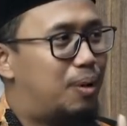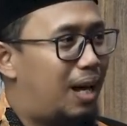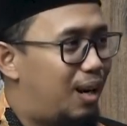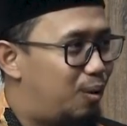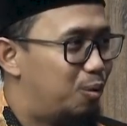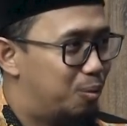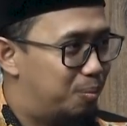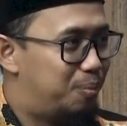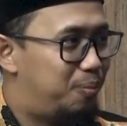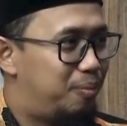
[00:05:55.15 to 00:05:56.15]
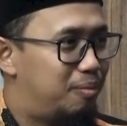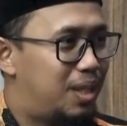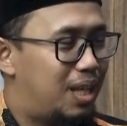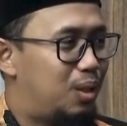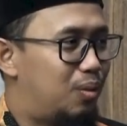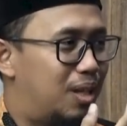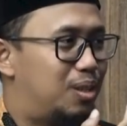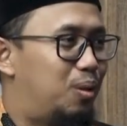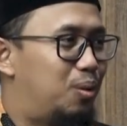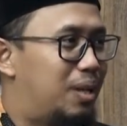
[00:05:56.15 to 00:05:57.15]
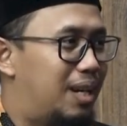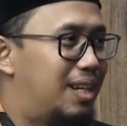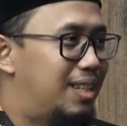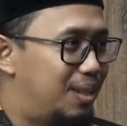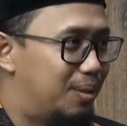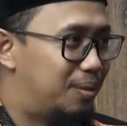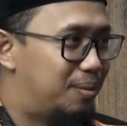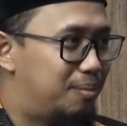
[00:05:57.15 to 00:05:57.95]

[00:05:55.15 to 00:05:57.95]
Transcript: al-um itu nggak seluruhnya ada di situ.